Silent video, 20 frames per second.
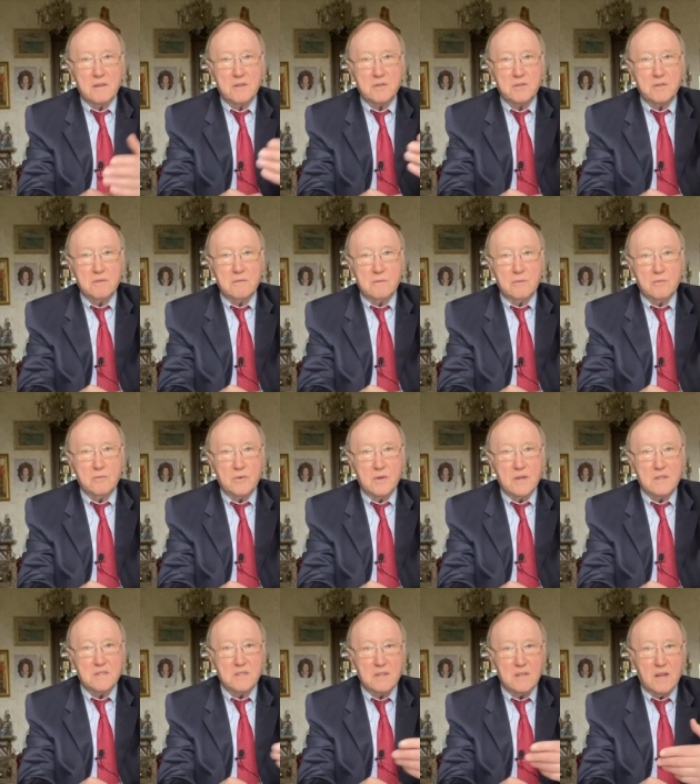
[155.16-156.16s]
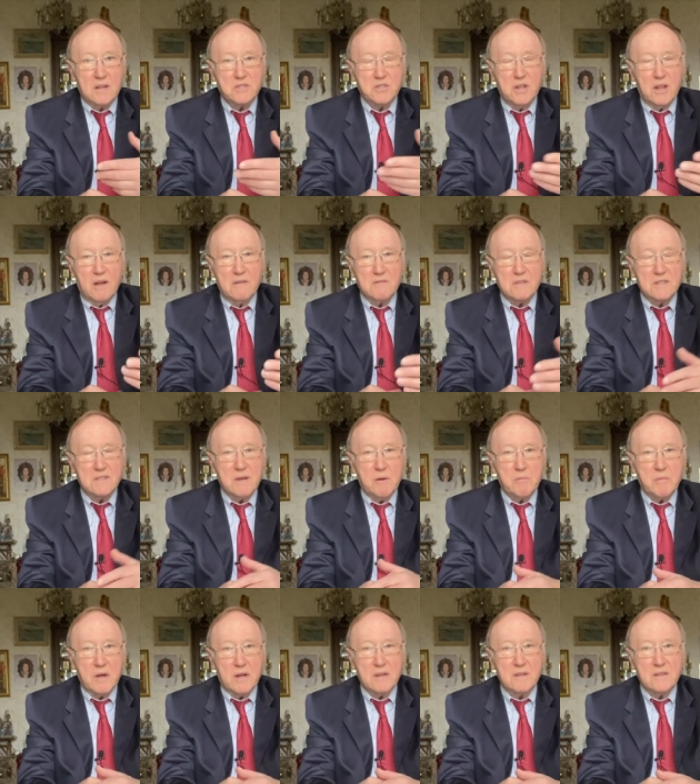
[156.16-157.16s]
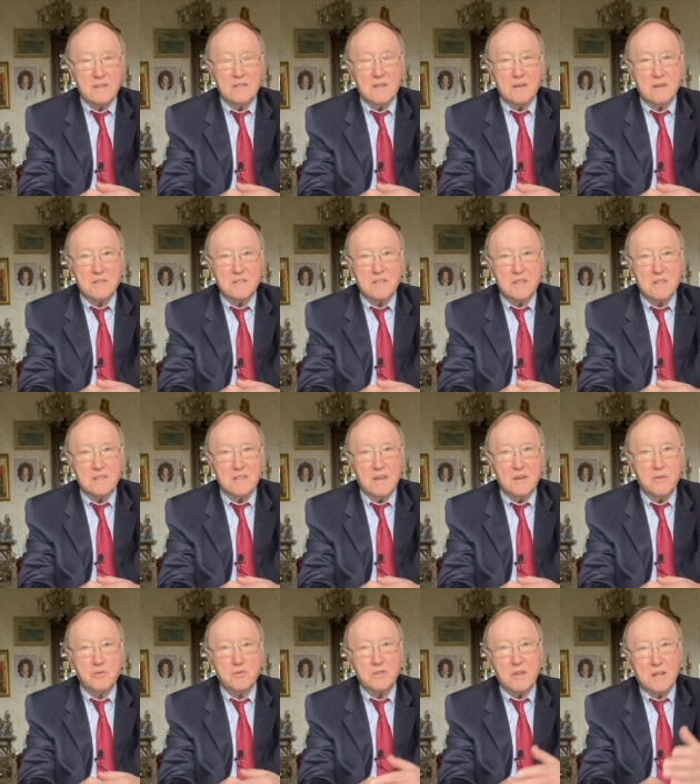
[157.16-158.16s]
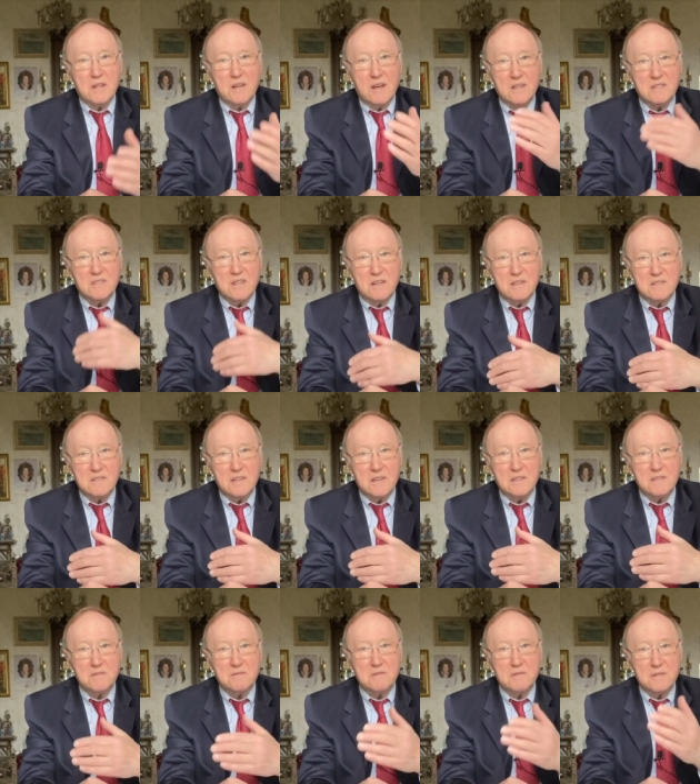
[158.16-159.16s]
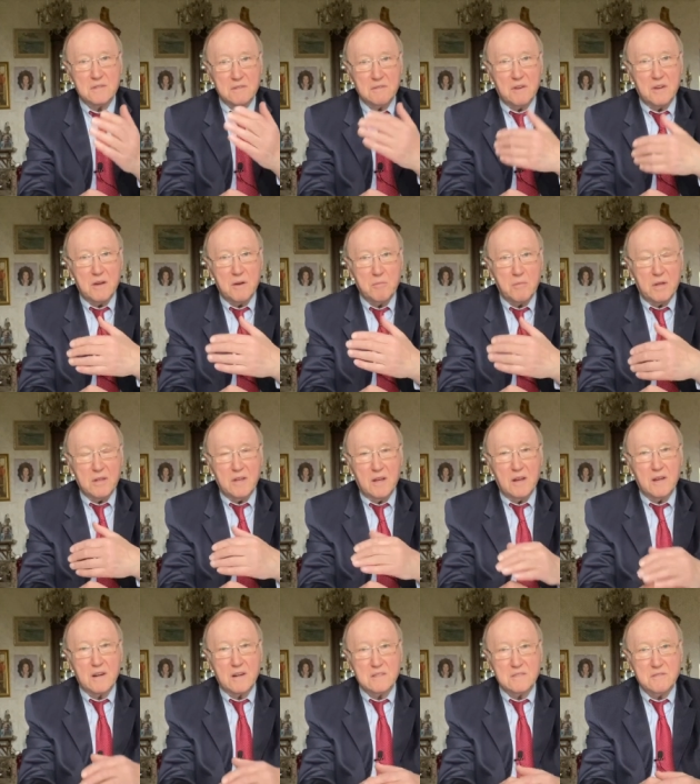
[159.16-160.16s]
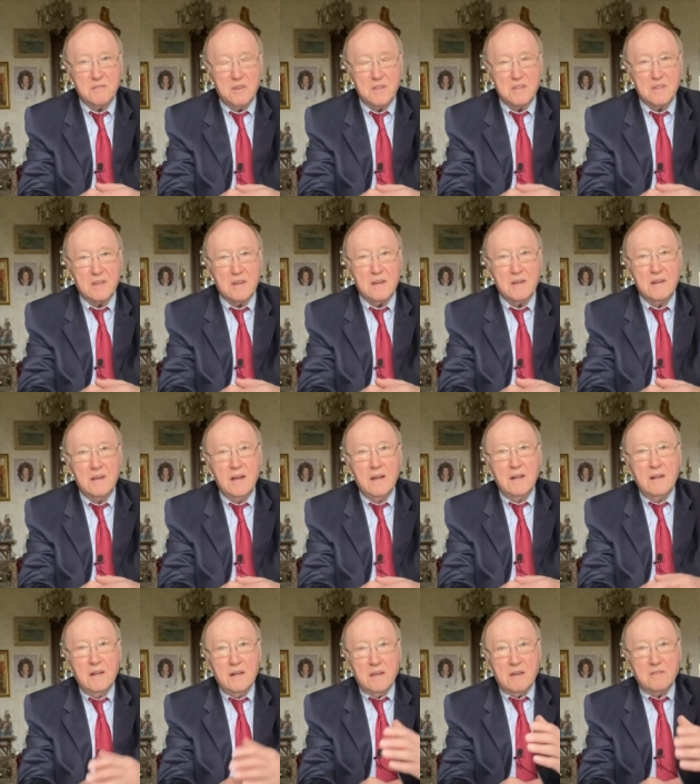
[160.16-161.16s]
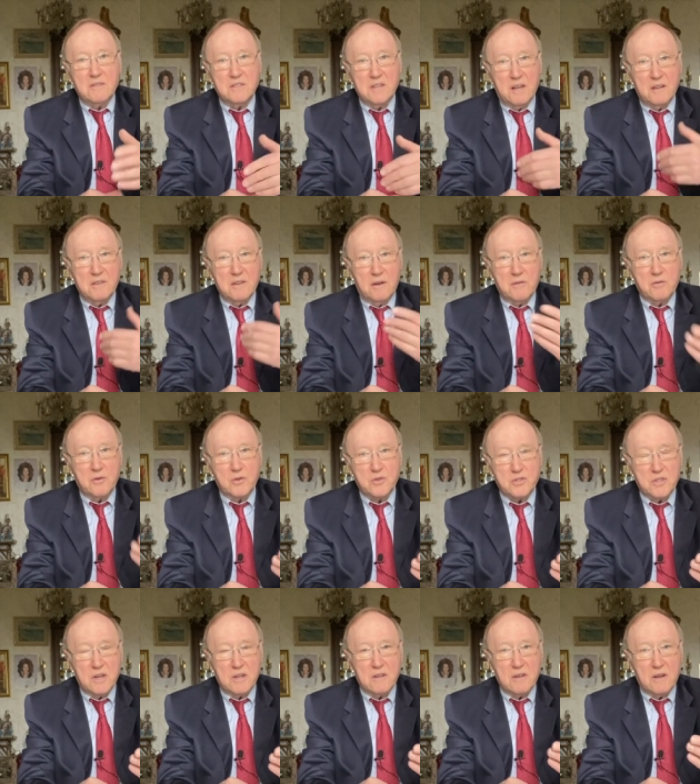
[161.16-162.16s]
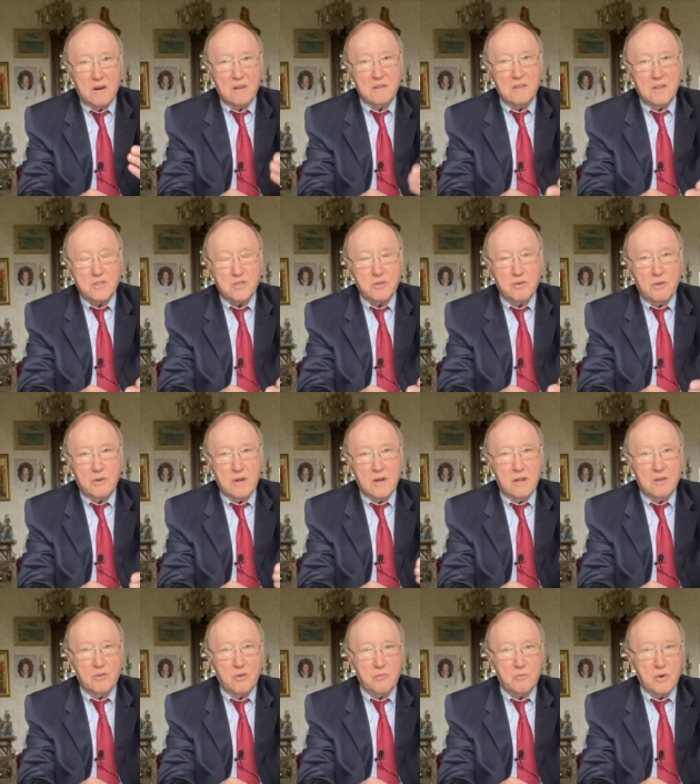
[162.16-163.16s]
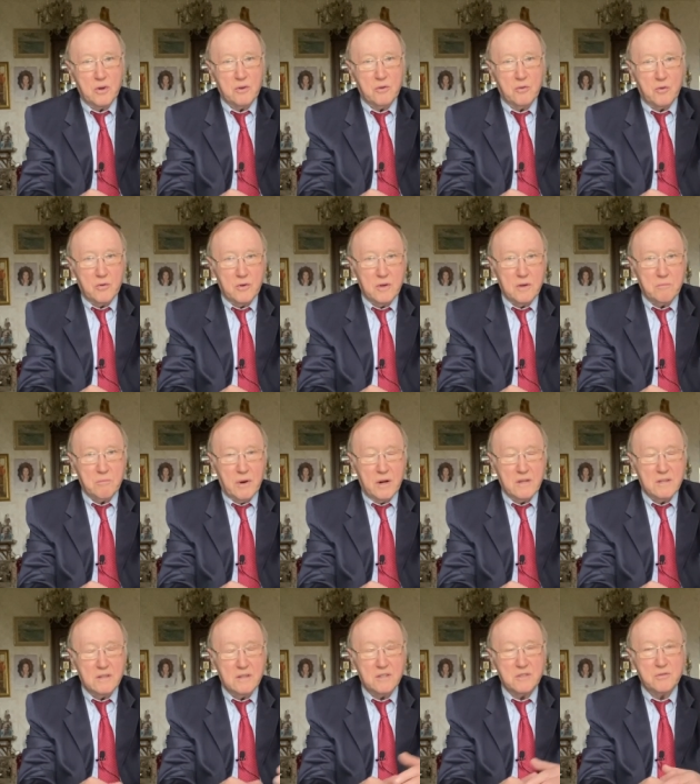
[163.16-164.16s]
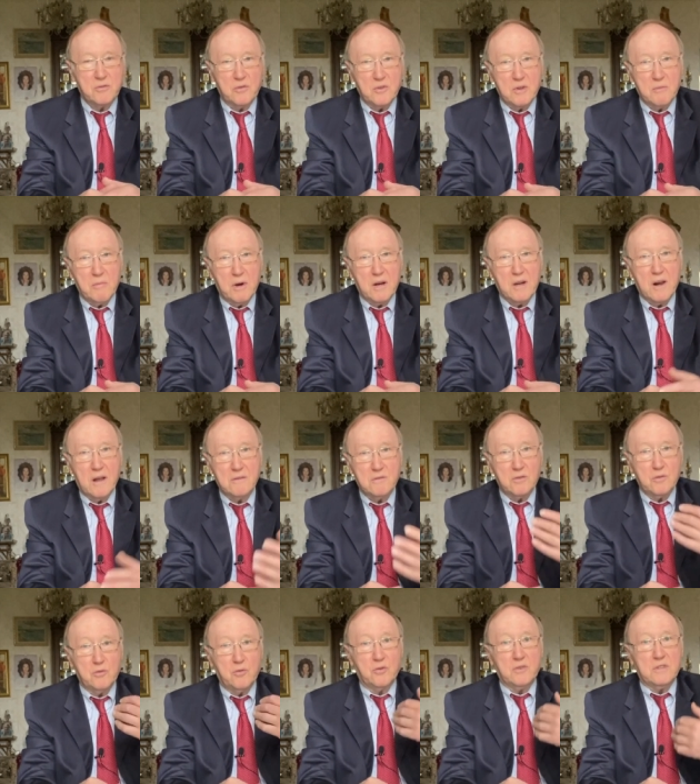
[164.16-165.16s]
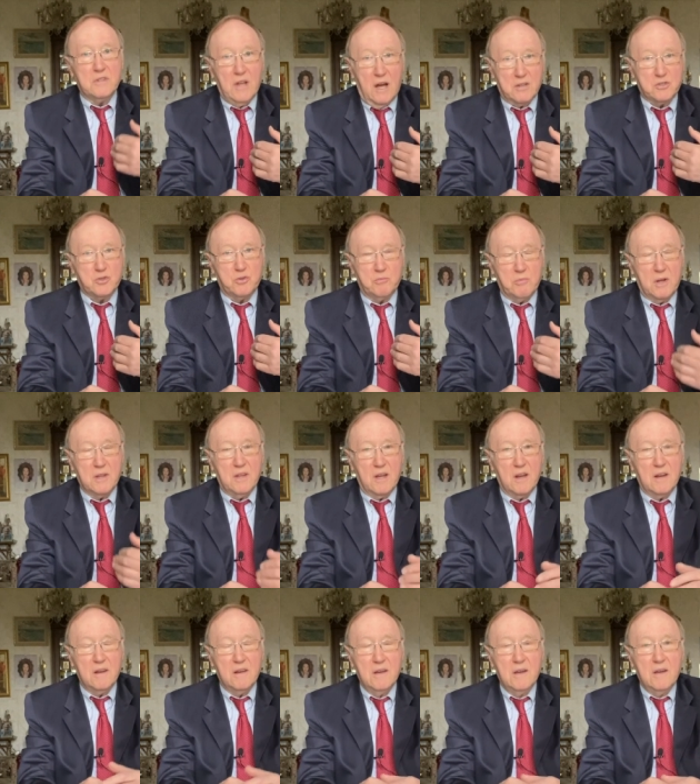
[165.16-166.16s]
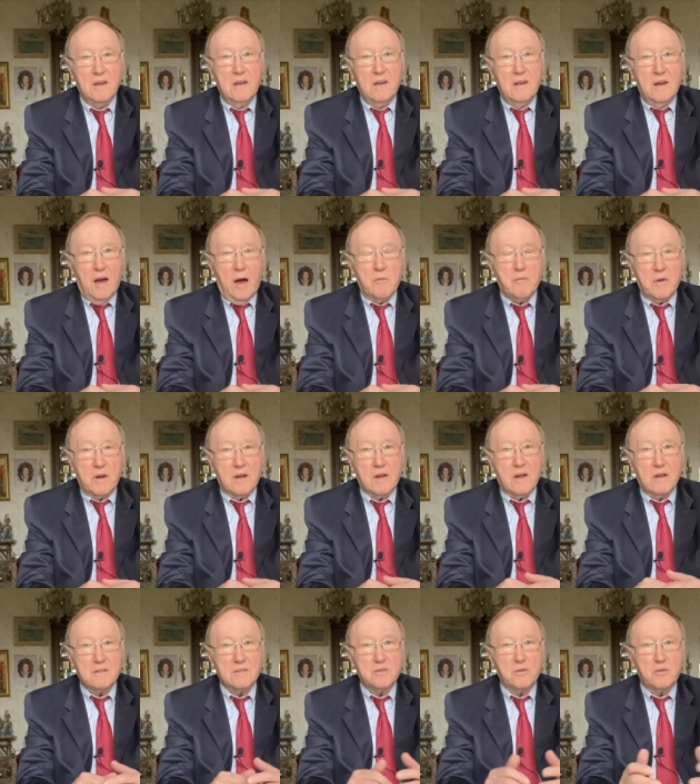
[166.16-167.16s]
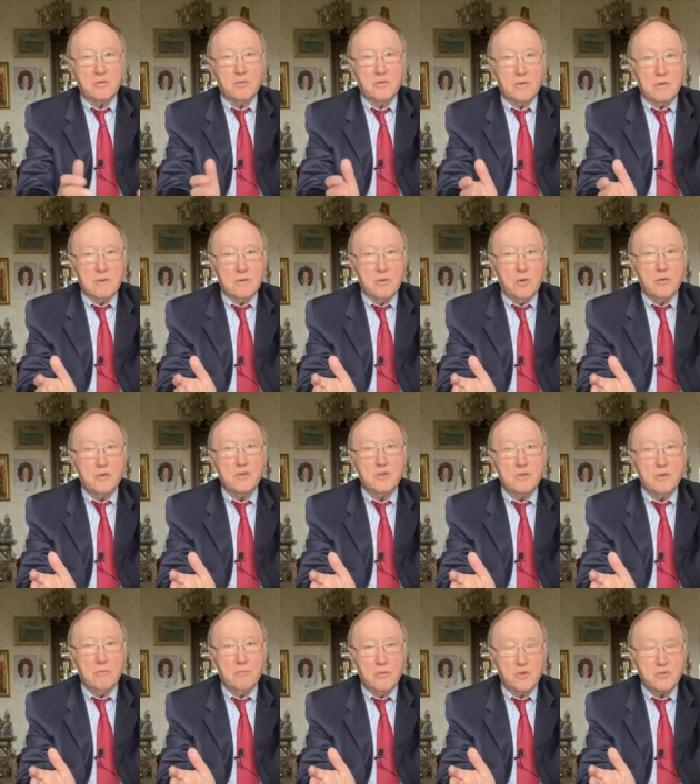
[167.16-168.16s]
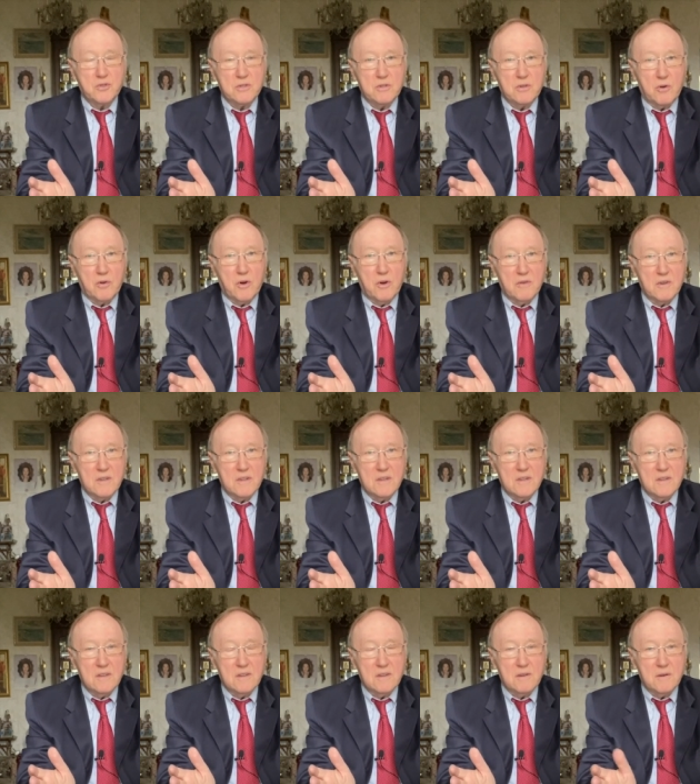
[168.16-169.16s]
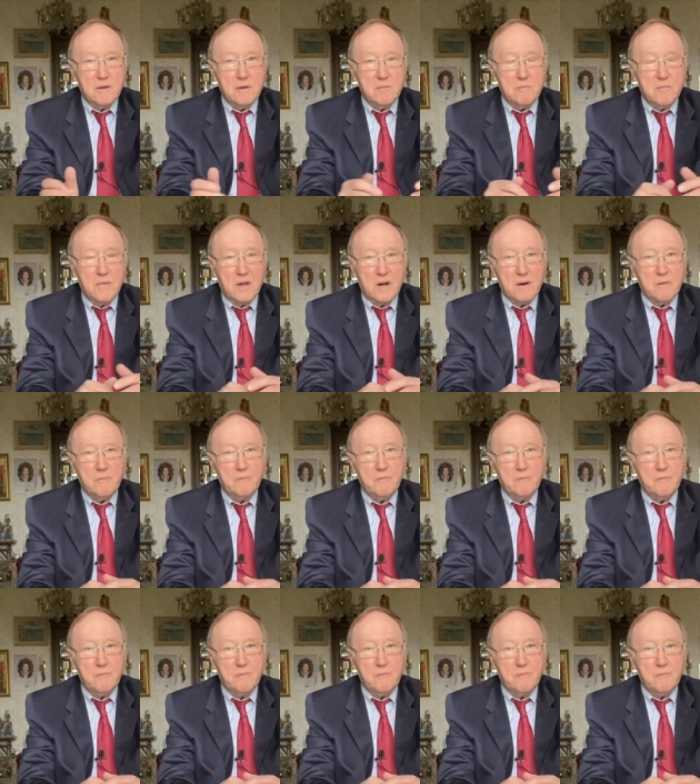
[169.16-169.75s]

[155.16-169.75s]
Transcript: что, ну, если наш главный соперник Советский Союз отказался от своей модели развития и взял на вооружение рыночную экономику и политическую демократию, то есть нашу модель американскую, то кто еще может руководить э, миром?